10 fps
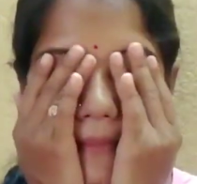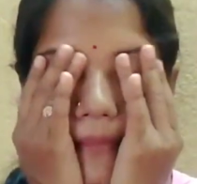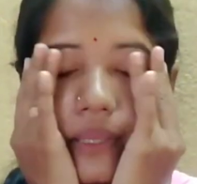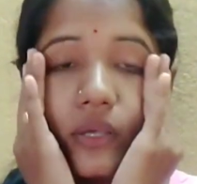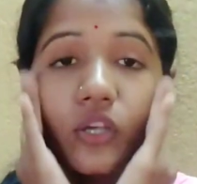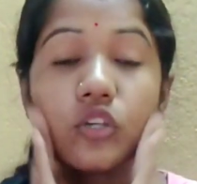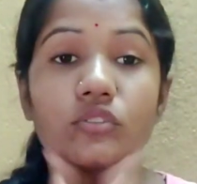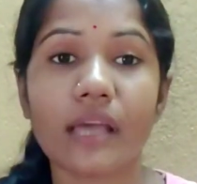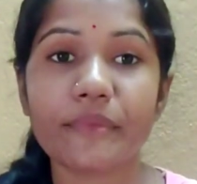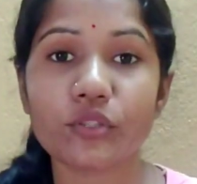আছে
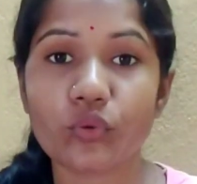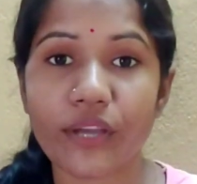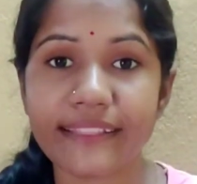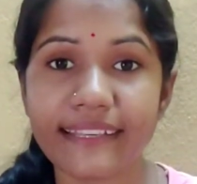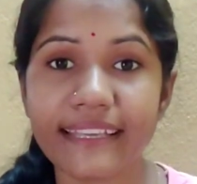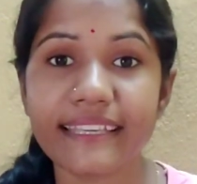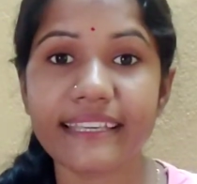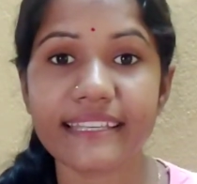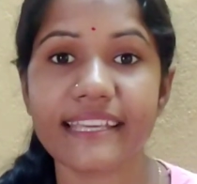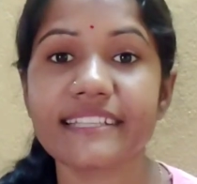তো আমি তো দোকান থেকে কি
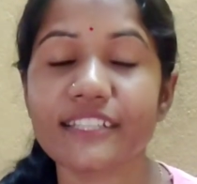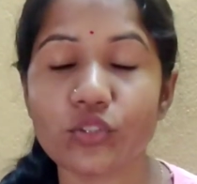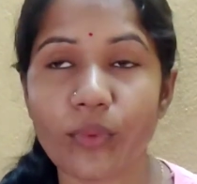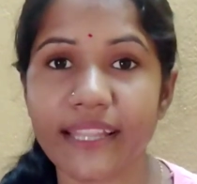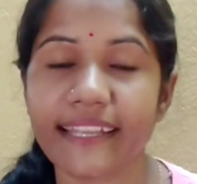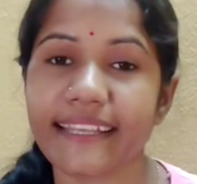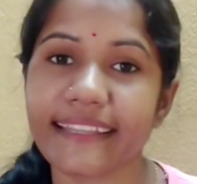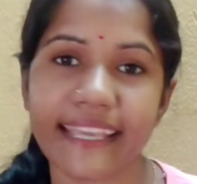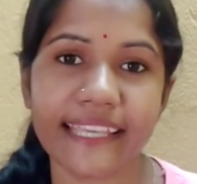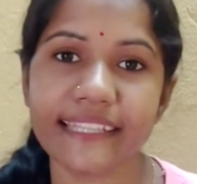কি নিয়ে এসেছি
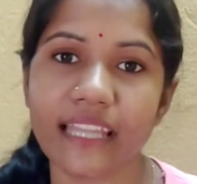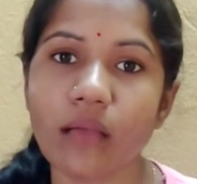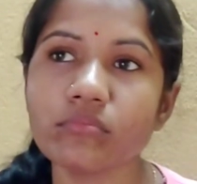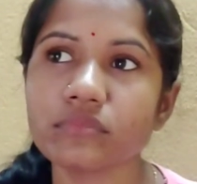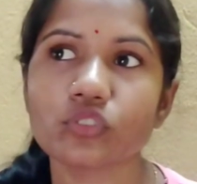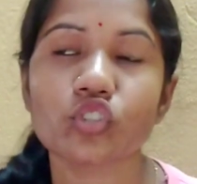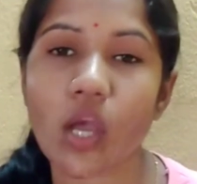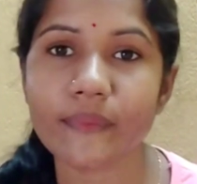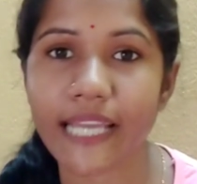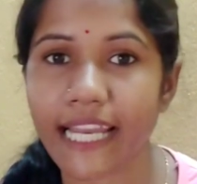তোমাদেরকে দেখে দিলাম তো
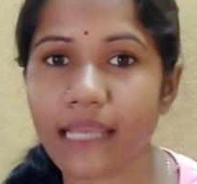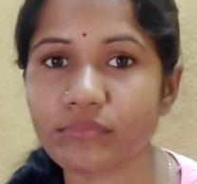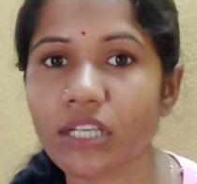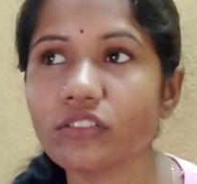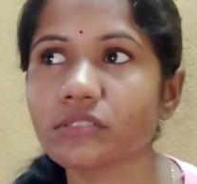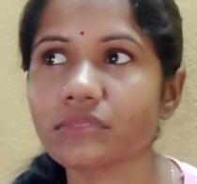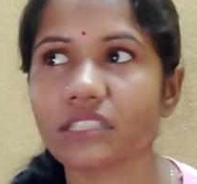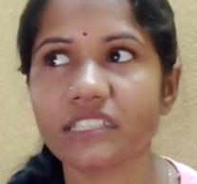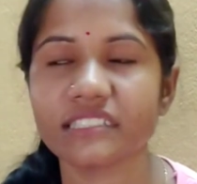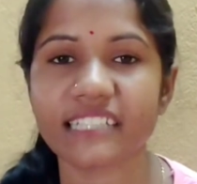সব দেখলাম না ওর
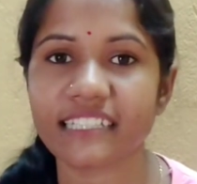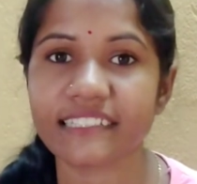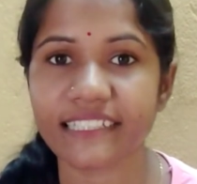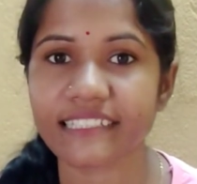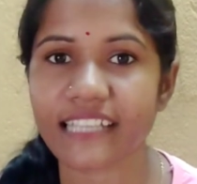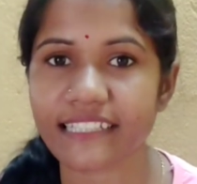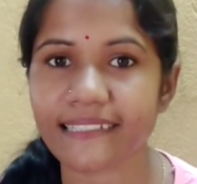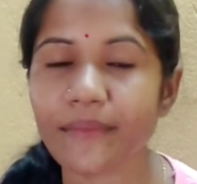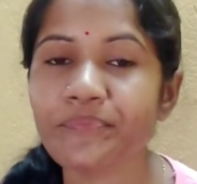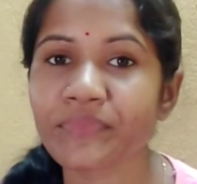মধ্যে তিন চারটে জিনিস
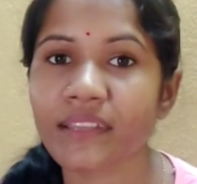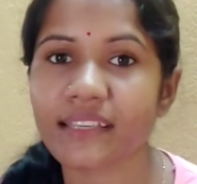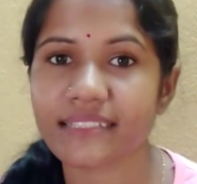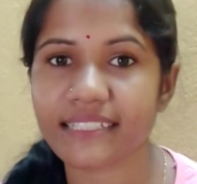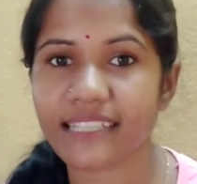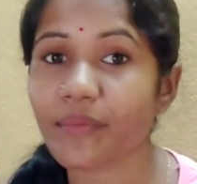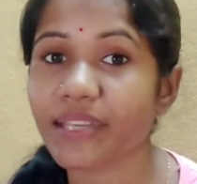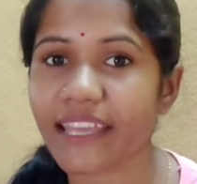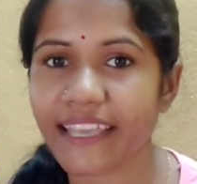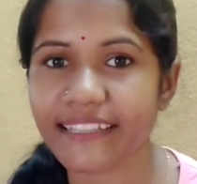আছে যেটা
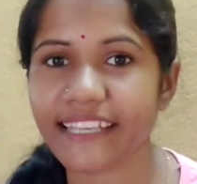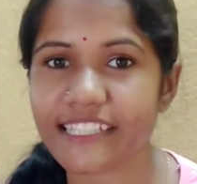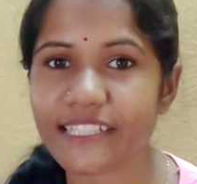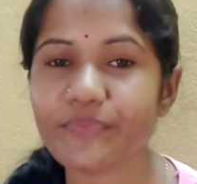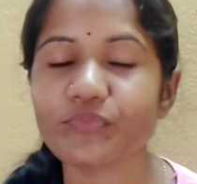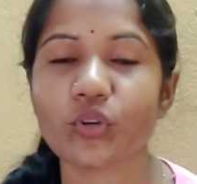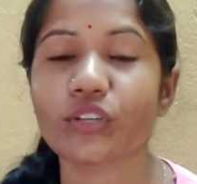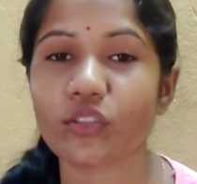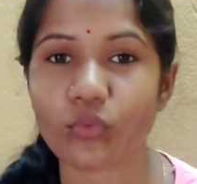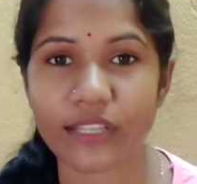আমি রেখে দিয়েছি
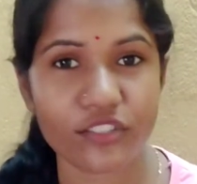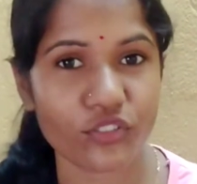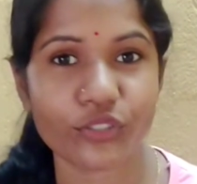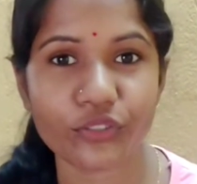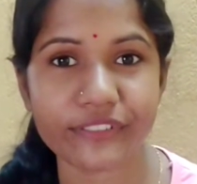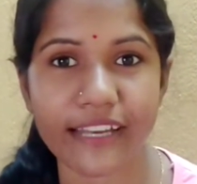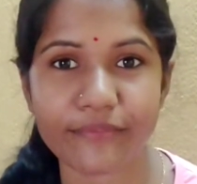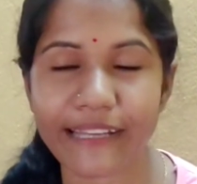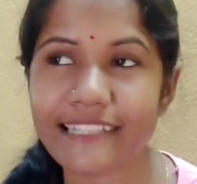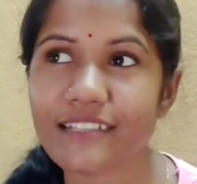ওটা তোমাদের জন্য
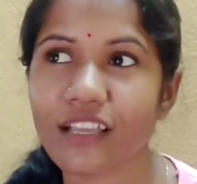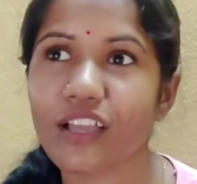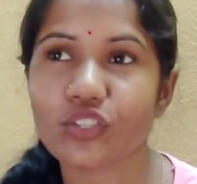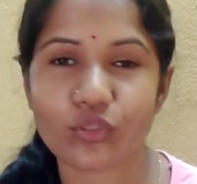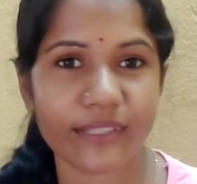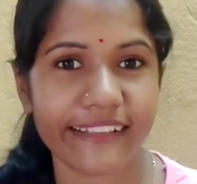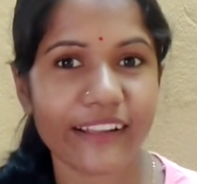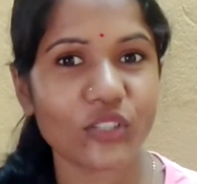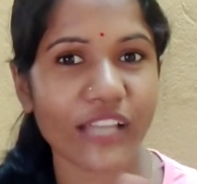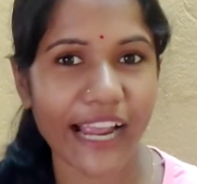সারপ্রাইজ
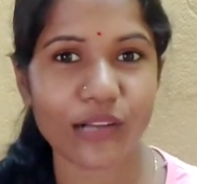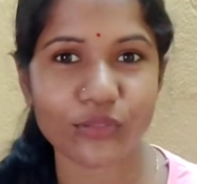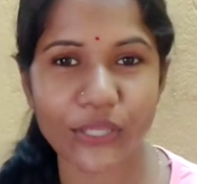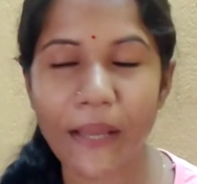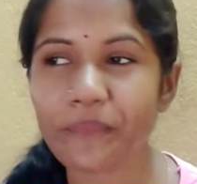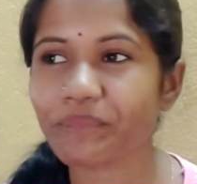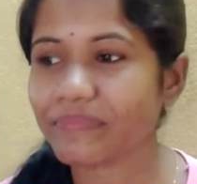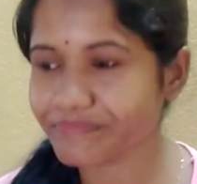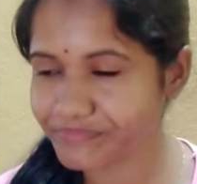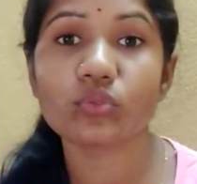তোমাদেরকেও দেখাবো না
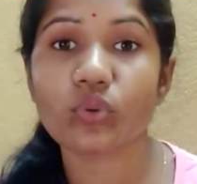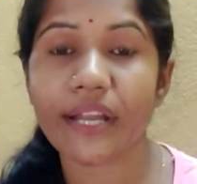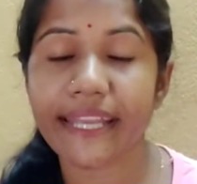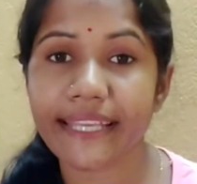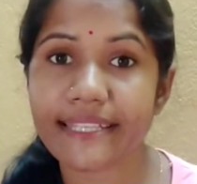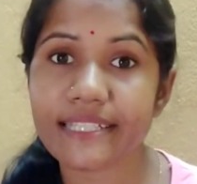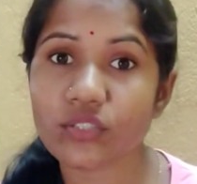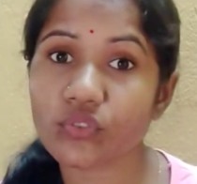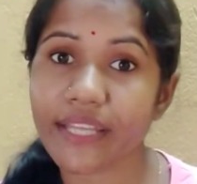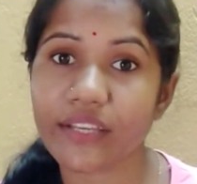দোকানে গেছি
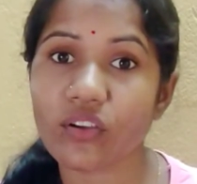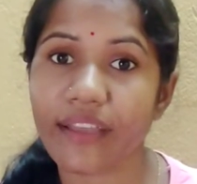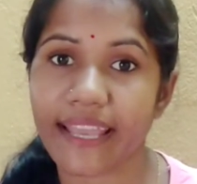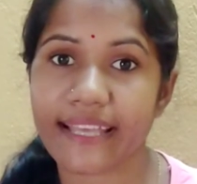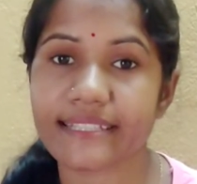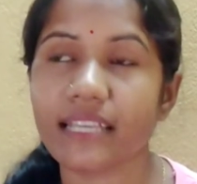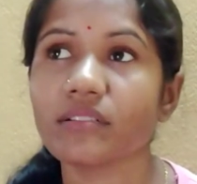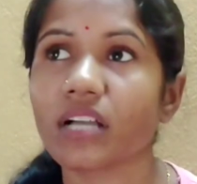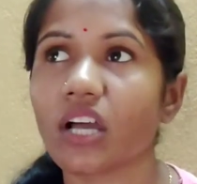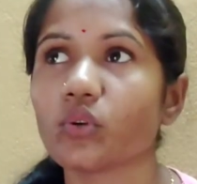একটু দেরি হয়ে গেছে
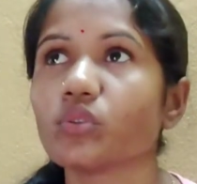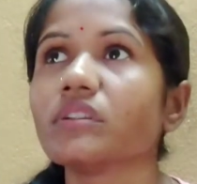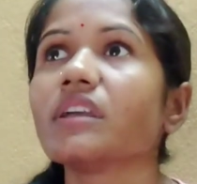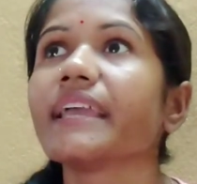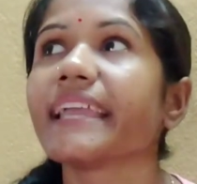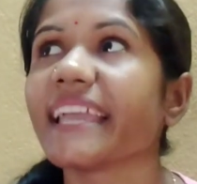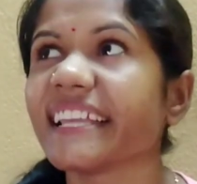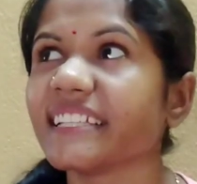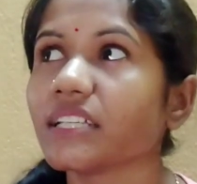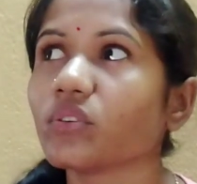কারণ
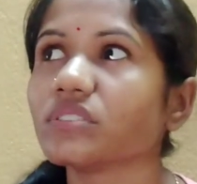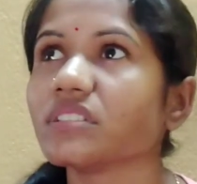এদিকে